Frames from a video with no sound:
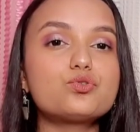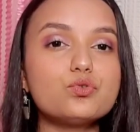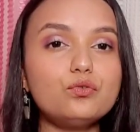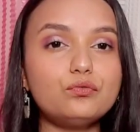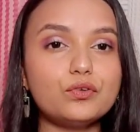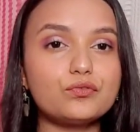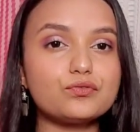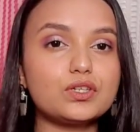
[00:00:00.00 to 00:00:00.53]
टू
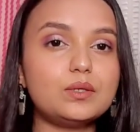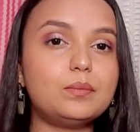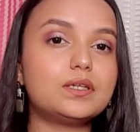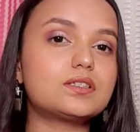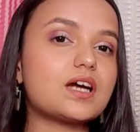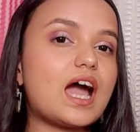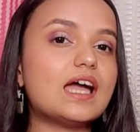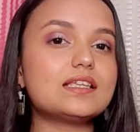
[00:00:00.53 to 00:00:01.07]
फिफ्टी
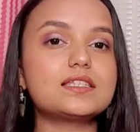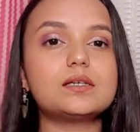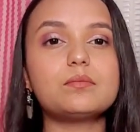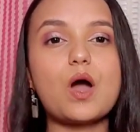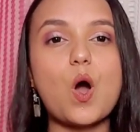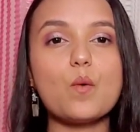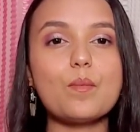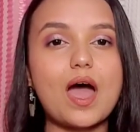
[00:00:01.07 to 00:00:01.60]
बट आई सम
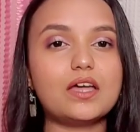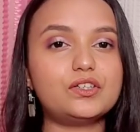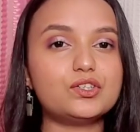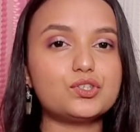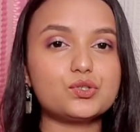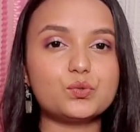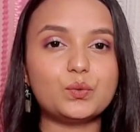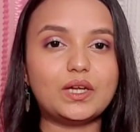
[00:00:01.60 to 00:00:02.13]
हाउ
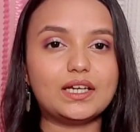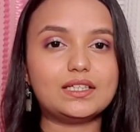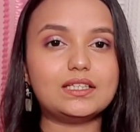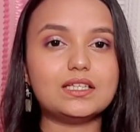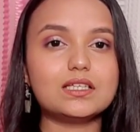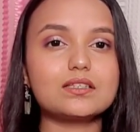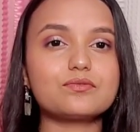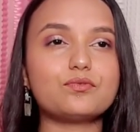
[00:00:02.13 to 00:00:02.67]
मैनेज टू गेट
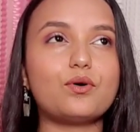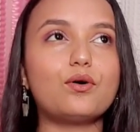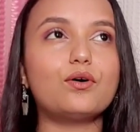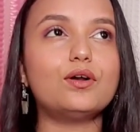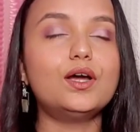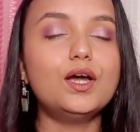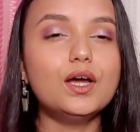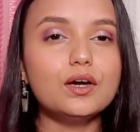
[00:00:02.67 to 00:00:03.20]
दिस
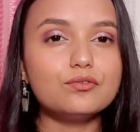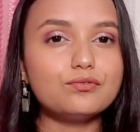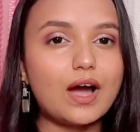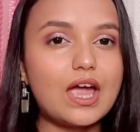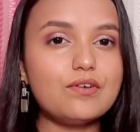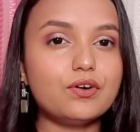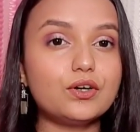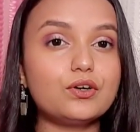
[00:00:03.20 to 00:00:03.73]
फॉर
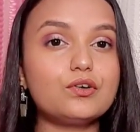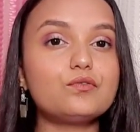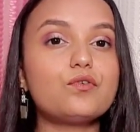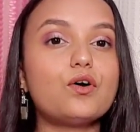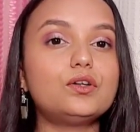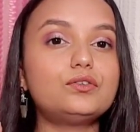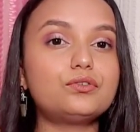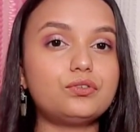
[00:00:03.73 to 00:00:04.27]
फाइव हंड्रेड
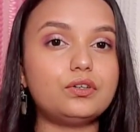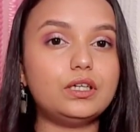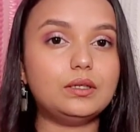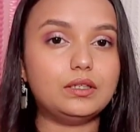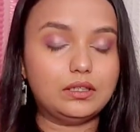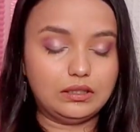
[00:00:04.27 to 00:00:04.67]
फॉर थ्री